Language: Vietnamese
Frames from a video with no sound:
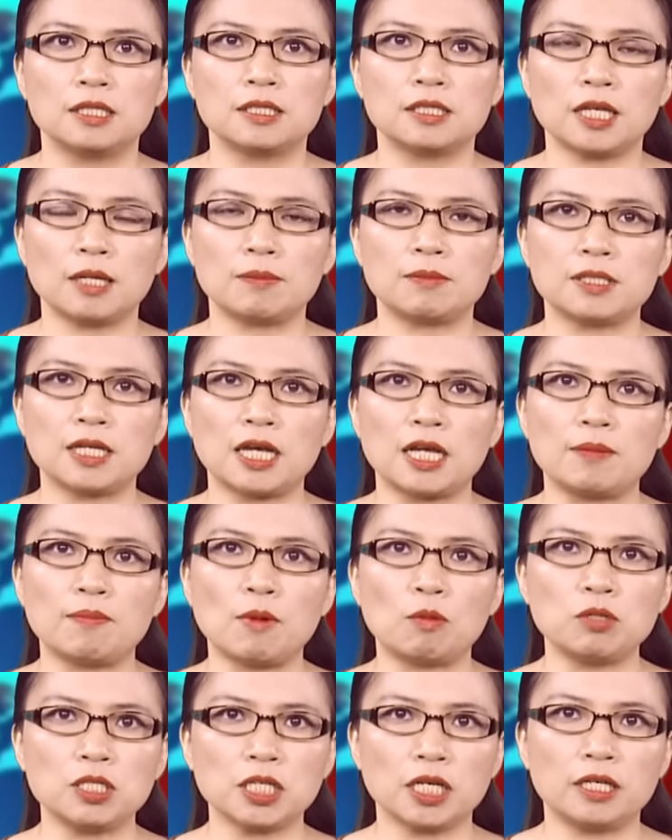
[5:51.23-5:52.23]
xem giải
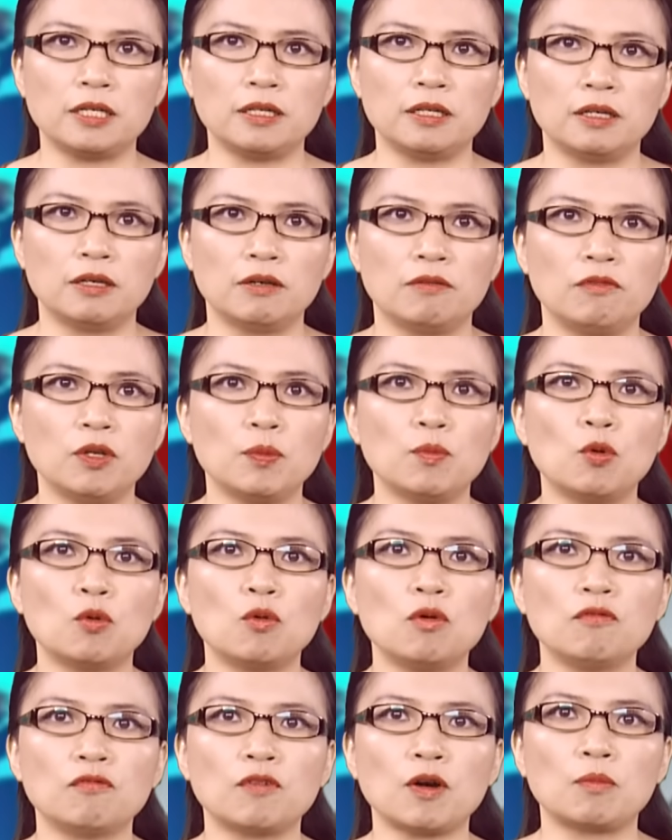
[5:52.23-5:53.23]
bóng chày vì
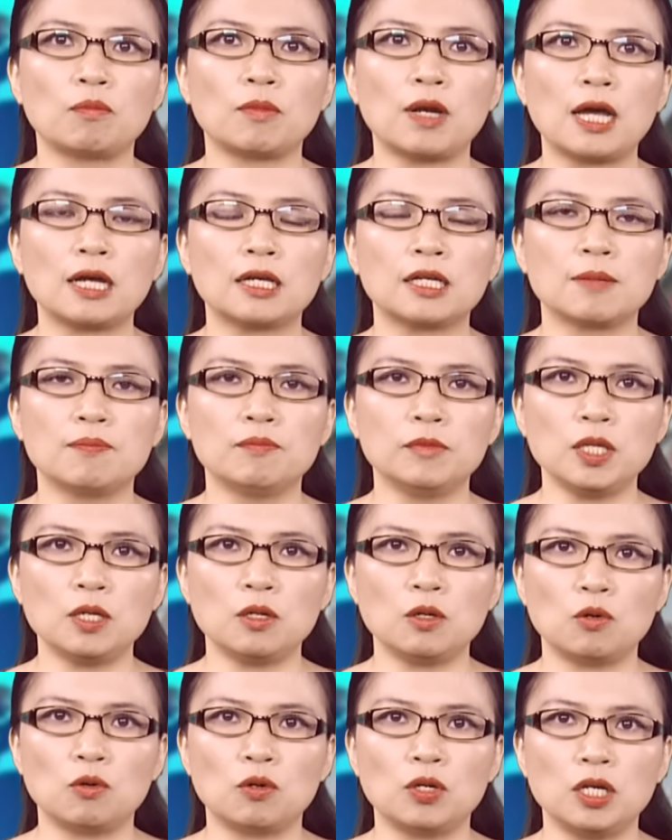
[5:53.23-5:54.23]
Bộ Quốc phòng đã cấm
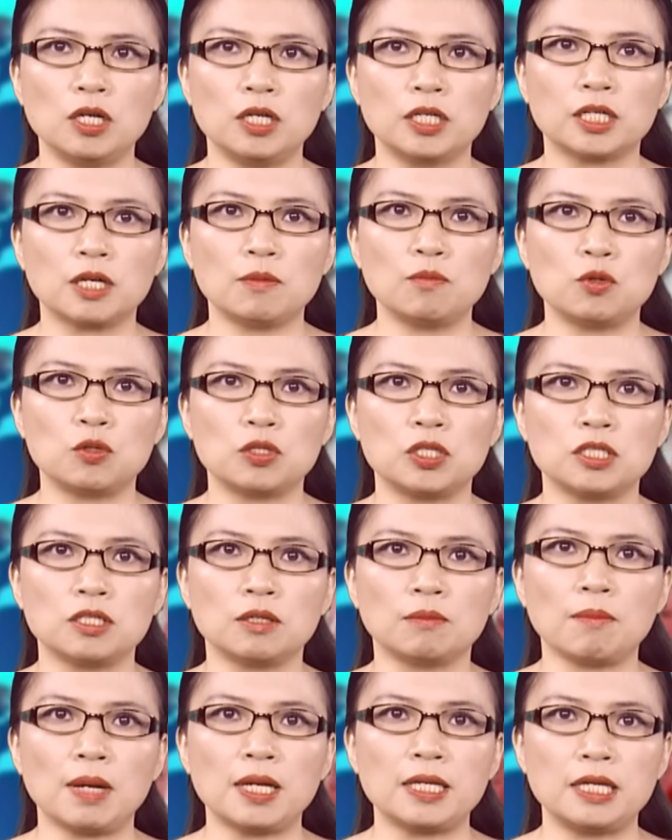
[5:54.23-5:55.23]
tiết lộ nơi các bộ
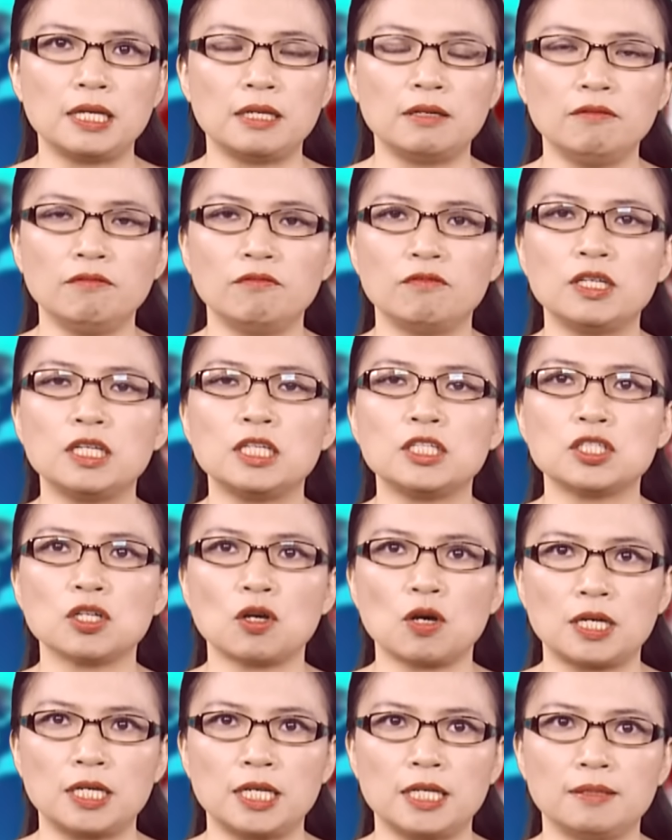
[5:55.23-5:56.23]
trưởng bay đến vì lý
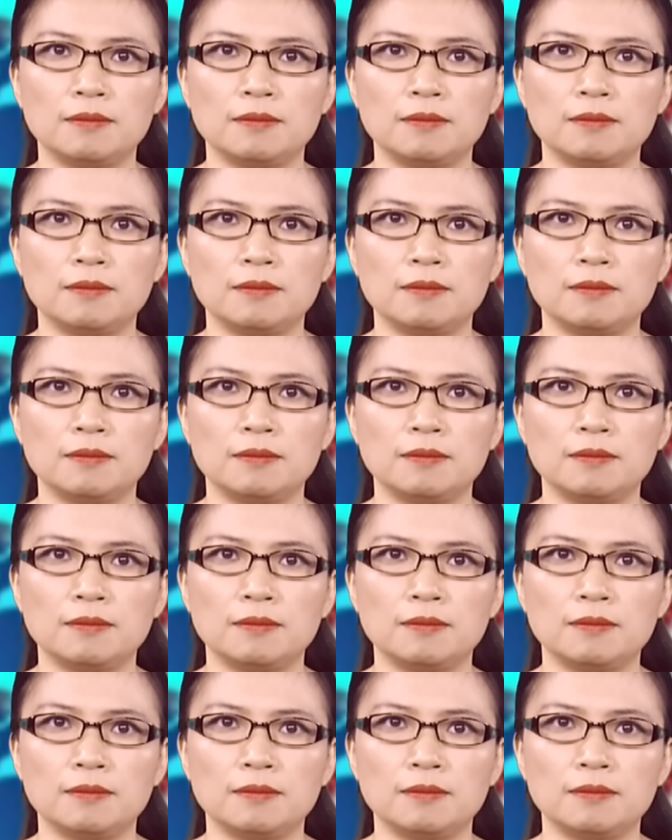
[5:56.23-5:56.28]
do